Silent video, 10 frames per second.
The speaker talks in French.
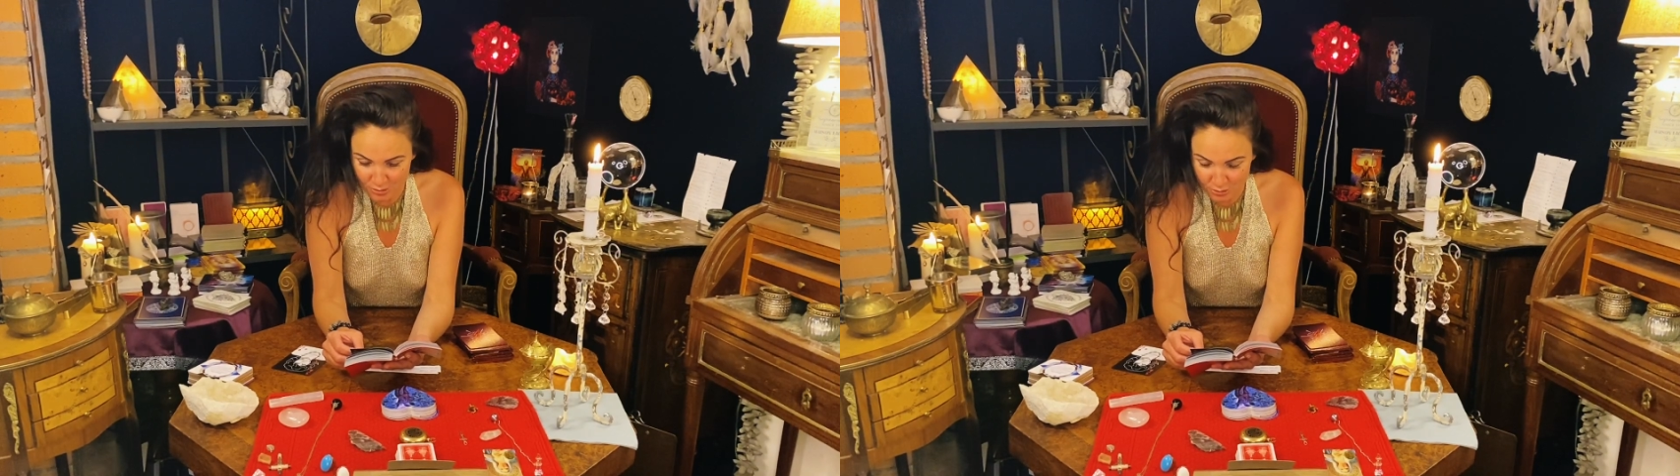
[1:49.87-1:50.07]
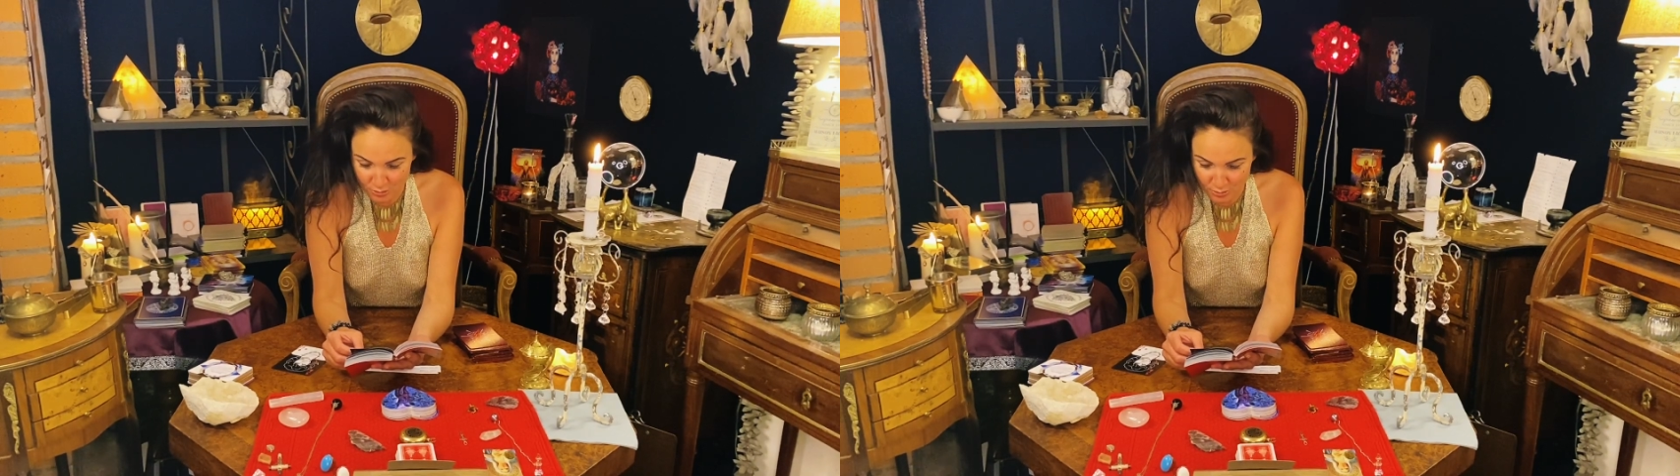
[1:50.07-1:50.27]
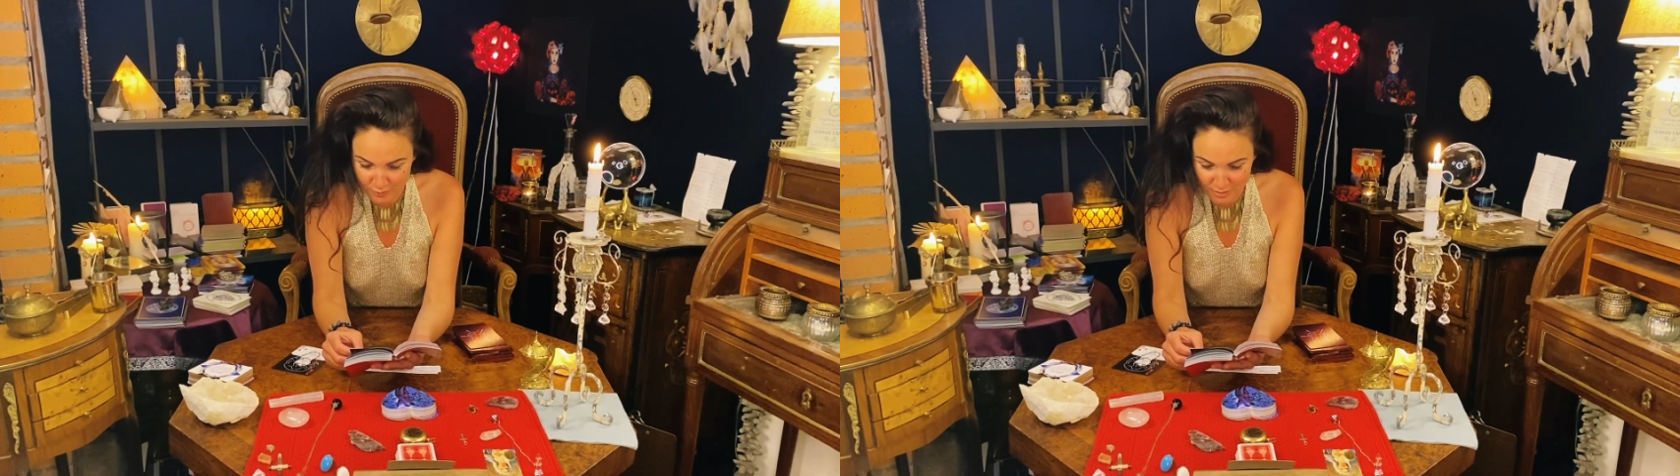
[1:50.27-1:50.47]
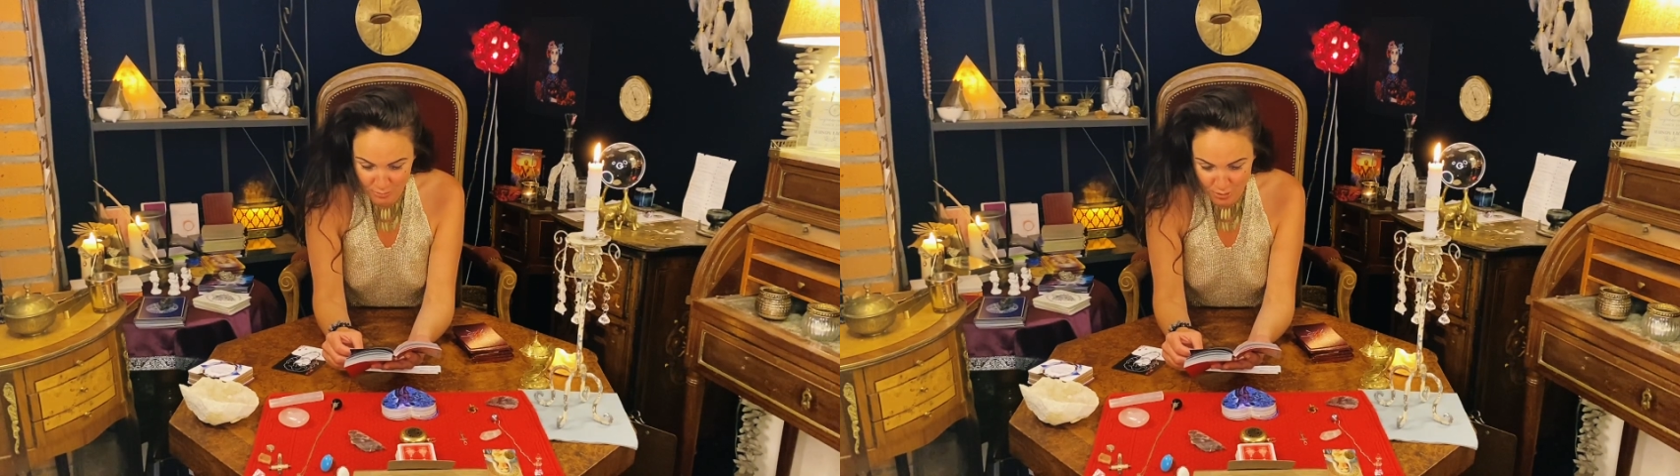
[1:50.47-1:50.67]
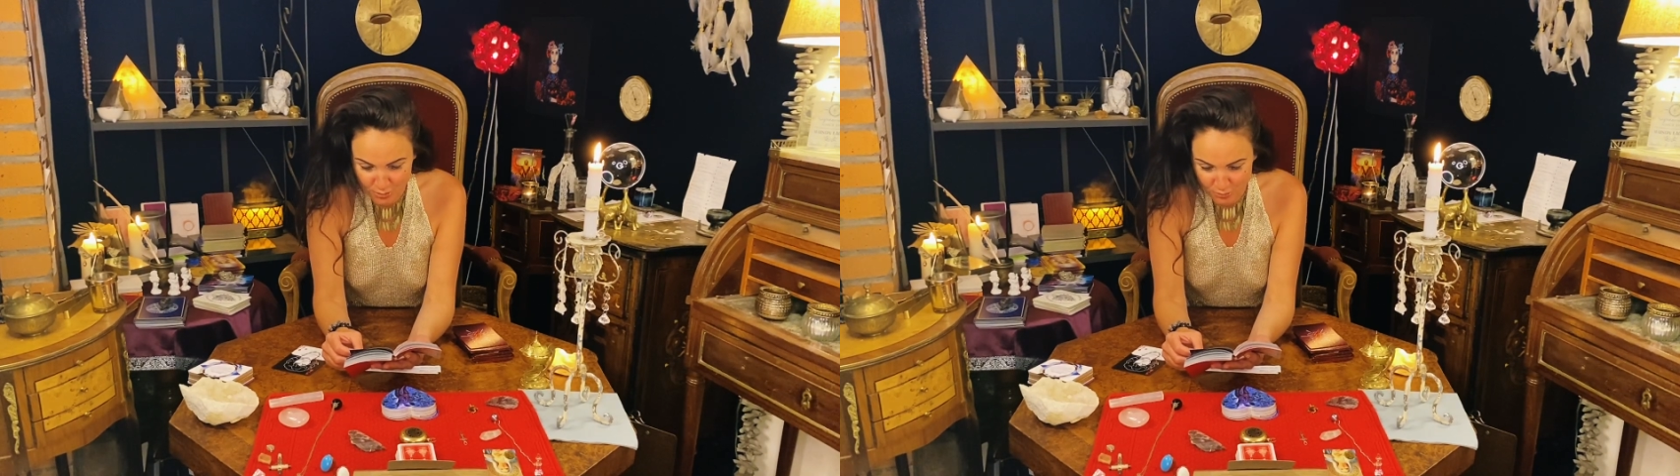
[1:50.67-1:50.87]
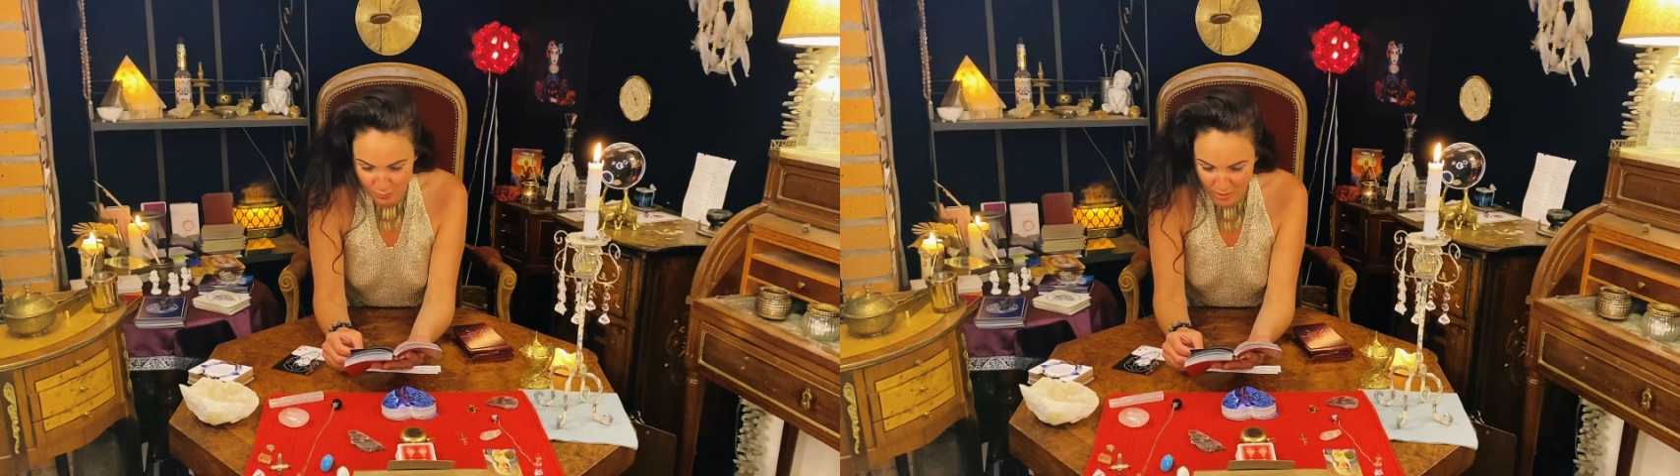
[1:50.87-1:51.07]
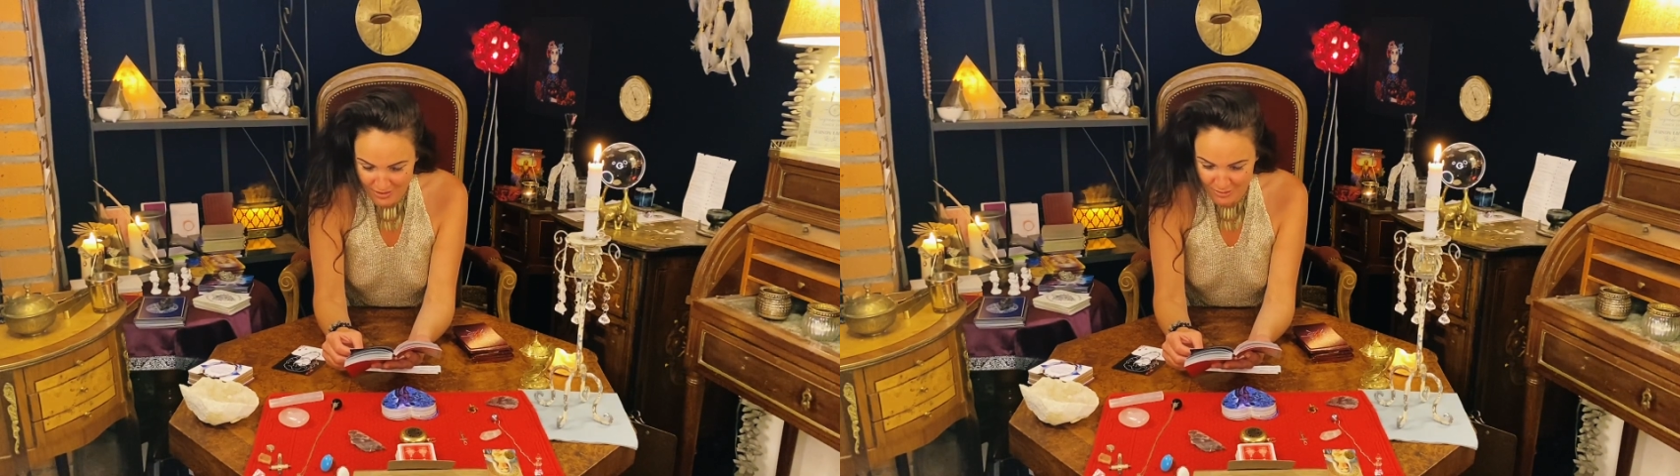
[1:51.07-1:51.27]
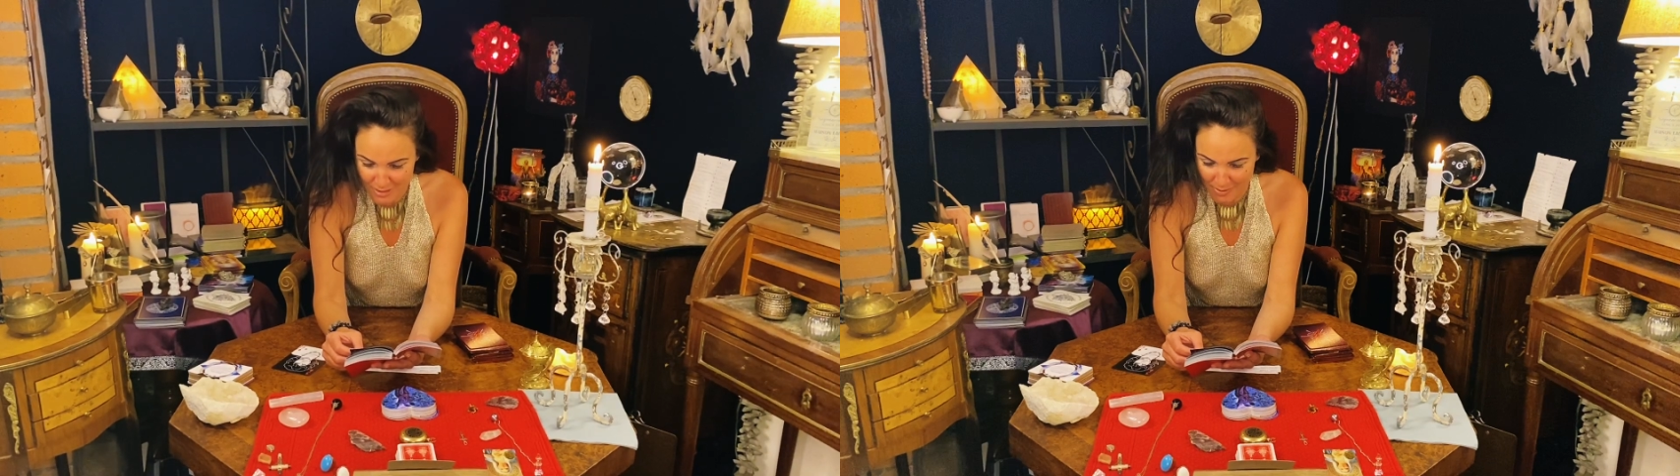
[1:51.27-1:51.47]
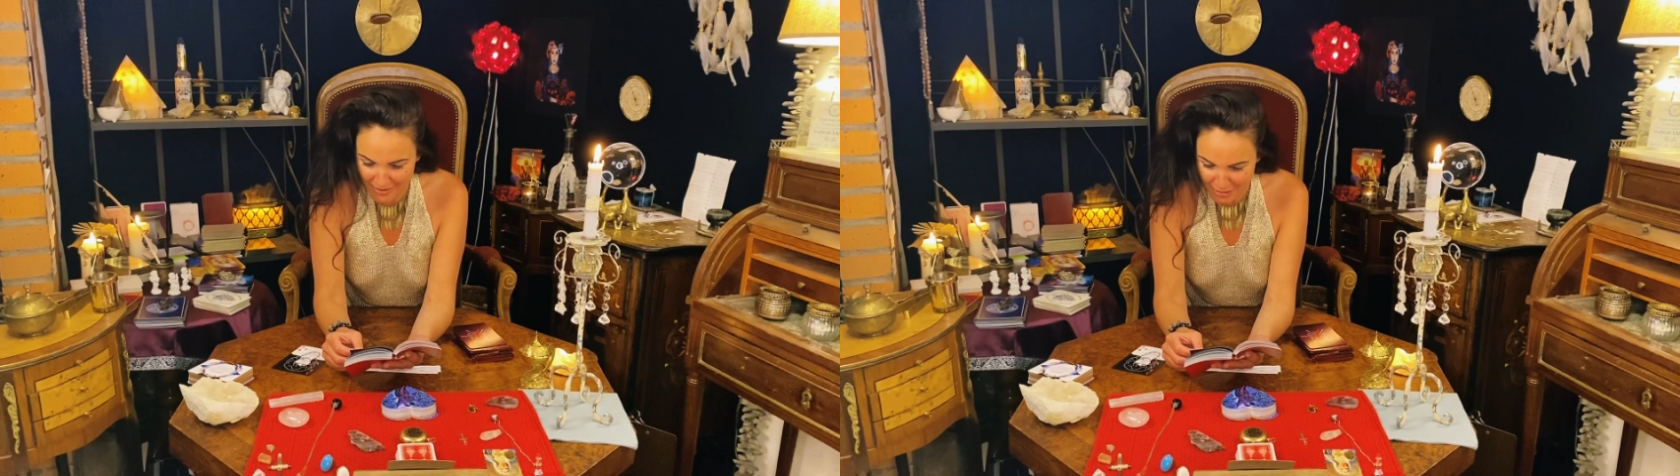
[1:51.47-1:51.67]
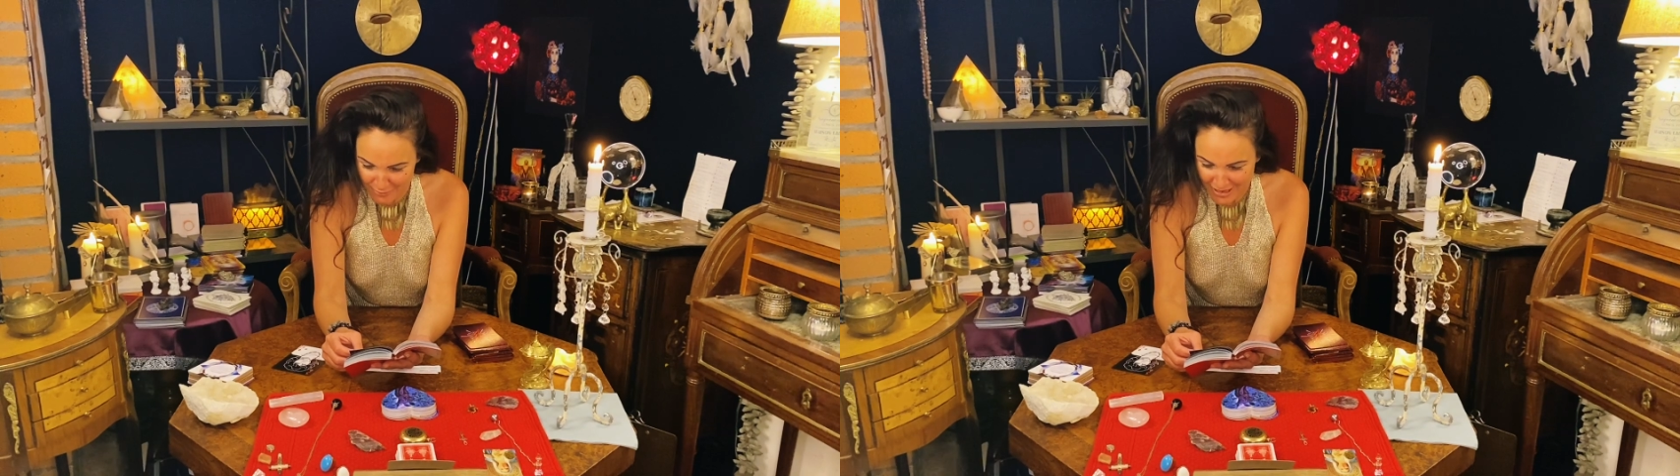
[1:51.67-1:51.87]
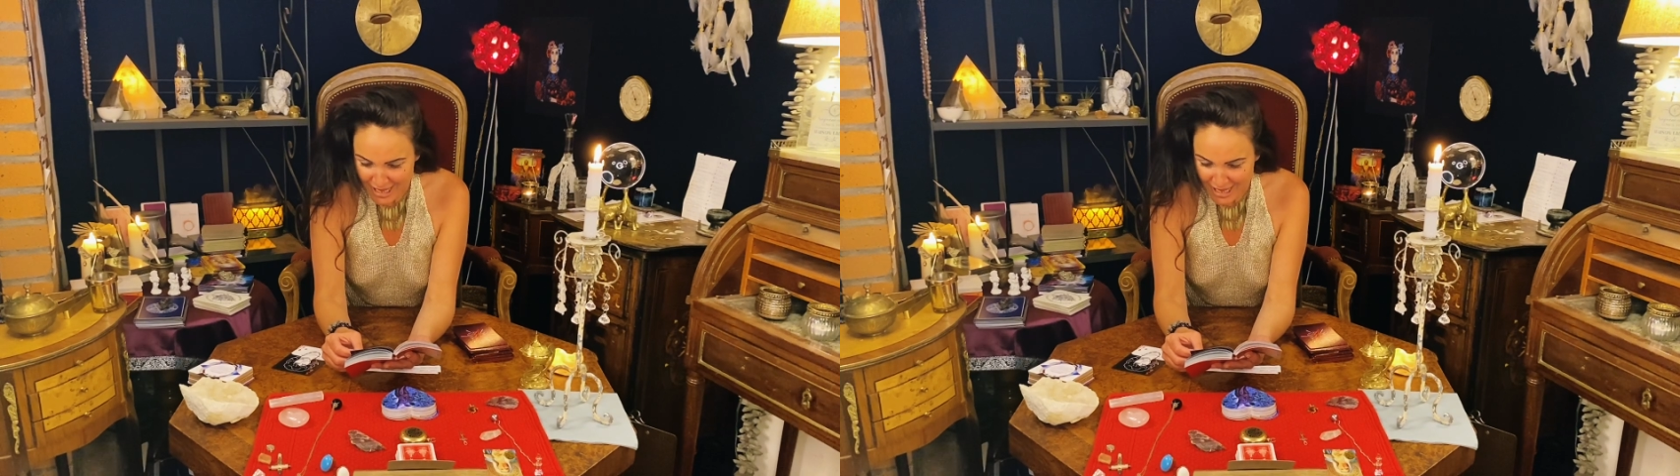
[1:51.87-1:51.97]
d'autres ont fait mieux que toi, ce n'est pas grave.